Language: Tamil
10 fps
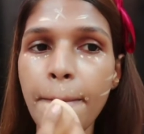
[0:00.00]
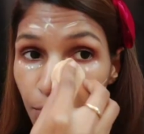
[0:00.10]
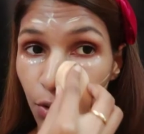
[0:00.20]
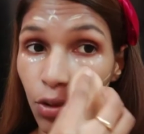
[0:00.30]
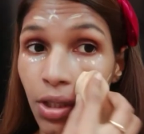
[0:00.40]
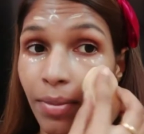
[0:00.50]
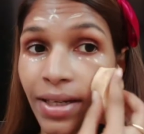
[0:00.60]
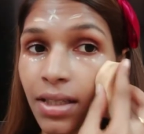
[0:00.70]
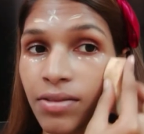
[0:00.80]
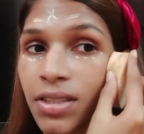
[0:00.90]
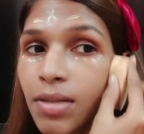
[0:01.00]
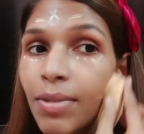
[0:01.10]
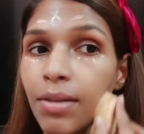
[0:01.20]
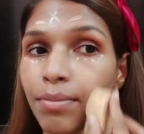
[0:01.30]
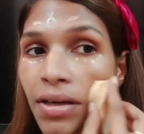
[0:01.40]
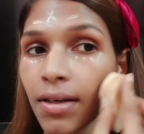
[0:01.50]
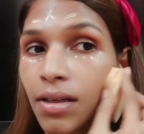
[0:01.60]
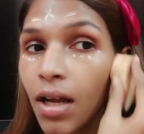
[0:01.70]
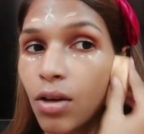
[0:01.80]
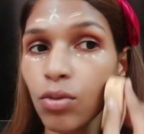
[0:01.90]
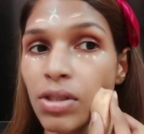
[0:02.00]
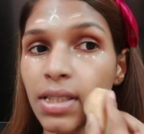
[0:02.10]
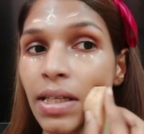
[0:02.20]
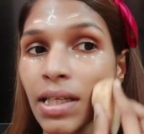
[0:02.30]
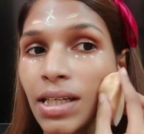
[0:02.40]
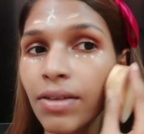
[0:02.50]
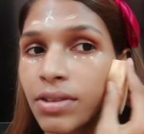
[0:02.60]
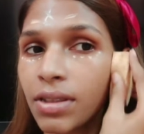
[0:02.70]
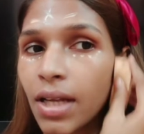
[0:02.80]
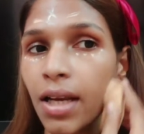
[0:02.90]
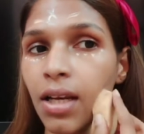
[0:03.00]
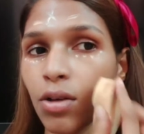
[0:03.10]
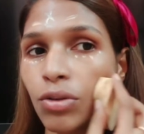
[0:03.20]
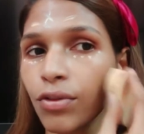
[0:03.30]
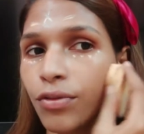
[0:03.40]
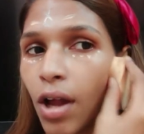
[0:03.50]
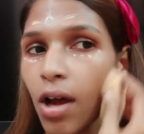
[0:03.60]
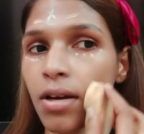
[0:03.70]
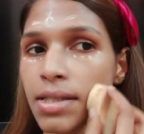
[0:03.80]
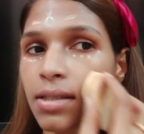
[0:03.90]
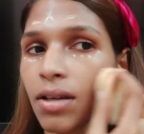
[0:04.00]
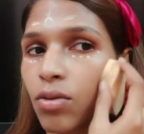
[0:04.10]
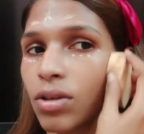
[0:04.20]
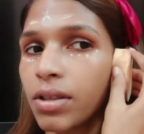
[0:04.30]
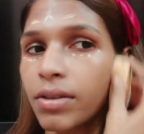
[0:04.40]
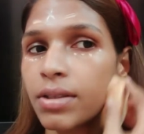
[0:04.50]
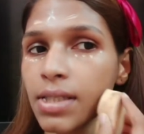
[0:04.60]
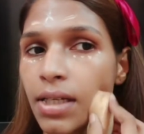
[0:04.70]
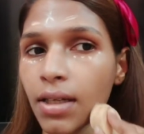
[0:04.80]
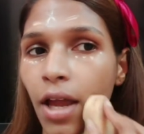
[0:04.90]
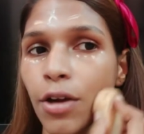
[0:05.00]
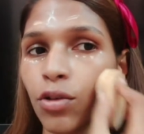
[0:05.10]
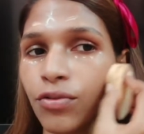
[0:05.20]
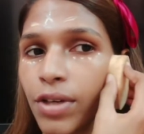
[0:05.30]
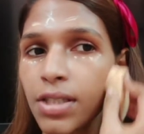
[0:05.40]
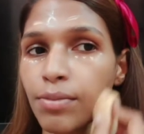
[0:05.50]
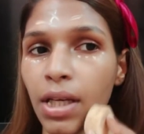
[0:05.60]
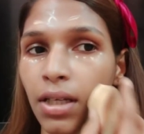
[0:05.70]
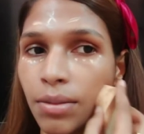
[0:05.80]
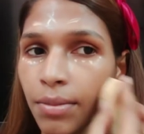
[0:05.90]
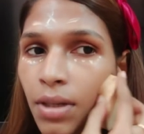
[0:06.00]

பியூட்டி பிளெண்டர் வச்சு பிளெண்ட் பண்ணுறதுனால உங்கள் ஸ்கின்னில் வந்து நல்ல ஒரு ஃப்ளாலெஸ்ஸாக உங்களுக்கு வந்து செட் ஆகிடும் ஃபேஸ் மேக்கப்